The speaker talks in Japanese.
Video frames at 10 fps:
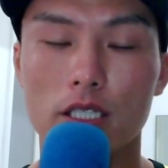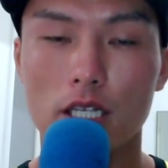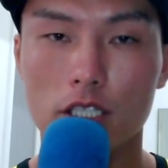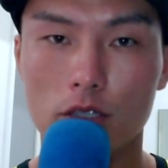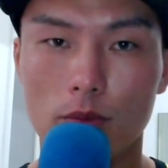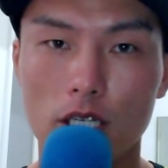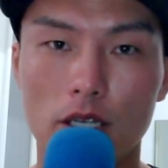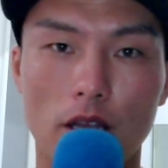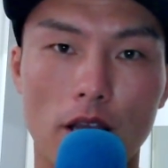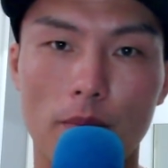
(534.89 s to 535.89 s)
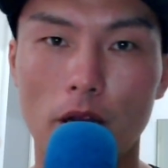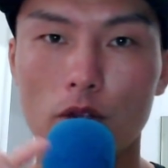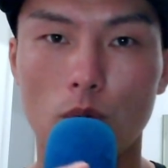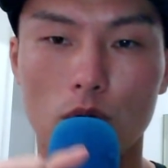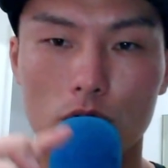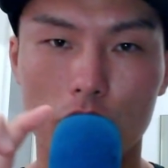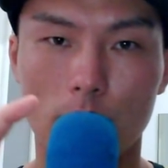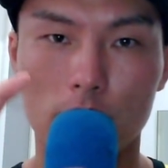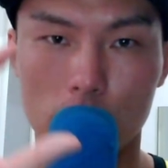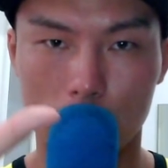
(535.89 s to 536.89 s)
さんシグマに、えー、バンドウォークして
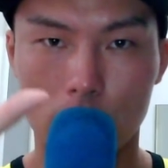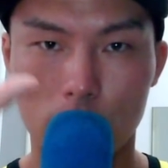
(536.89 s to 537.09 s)
ます。